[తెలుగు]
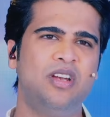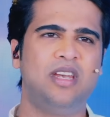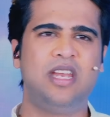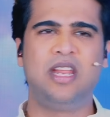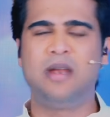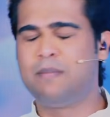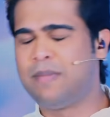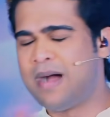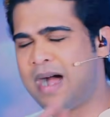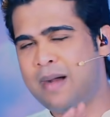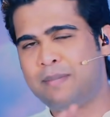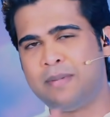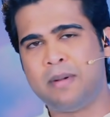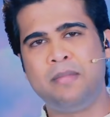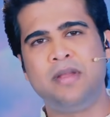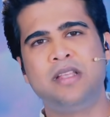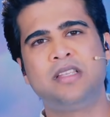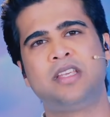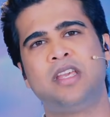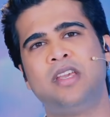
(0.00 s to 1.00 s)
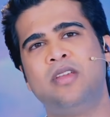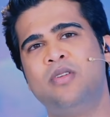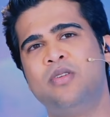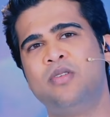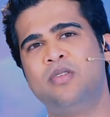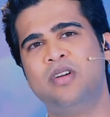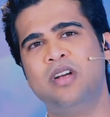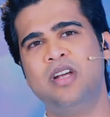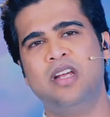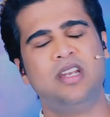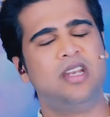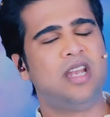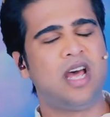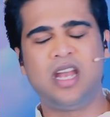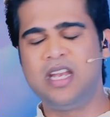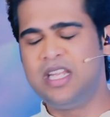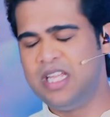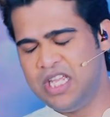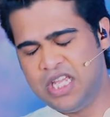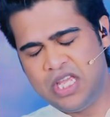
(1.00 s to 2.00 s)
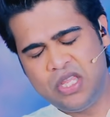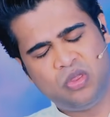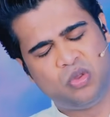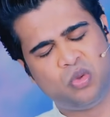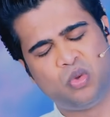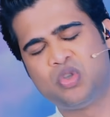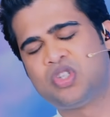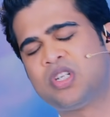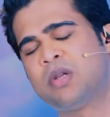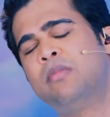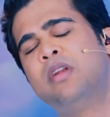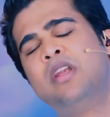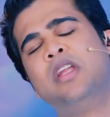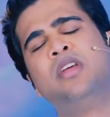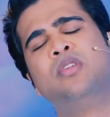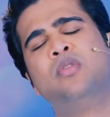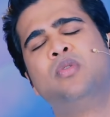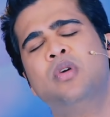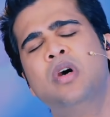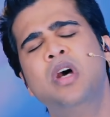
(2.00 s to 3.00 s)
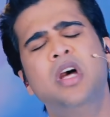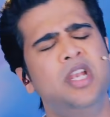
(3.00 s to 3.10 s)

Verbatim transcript: నేను పాపమే చేయను నాలో ఏ దోషము లేదు